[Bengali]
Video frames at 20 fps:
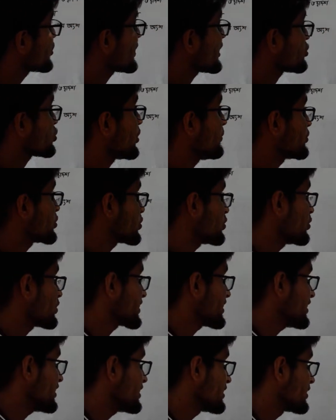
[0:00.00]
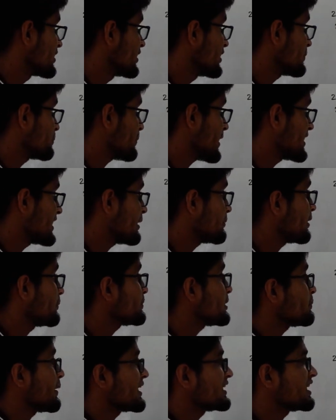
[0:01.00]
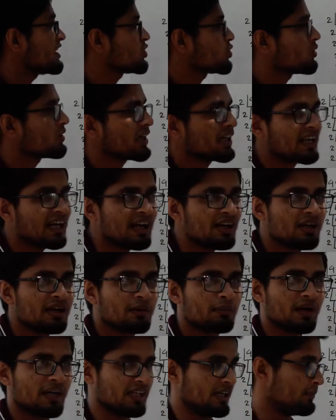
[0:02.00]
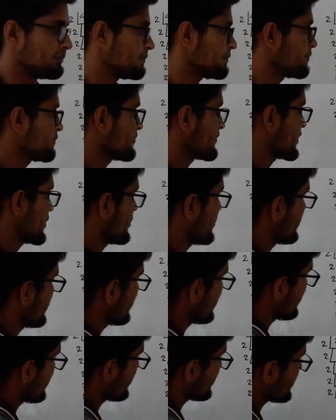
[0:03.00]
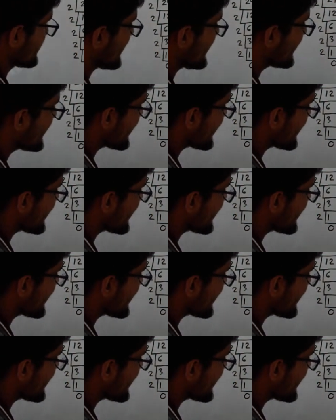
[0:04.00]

সংখ্যার সমতুল্য কি পাইলাম আমি বাইনারি সংখ্যাটা পাইলাম তাহলে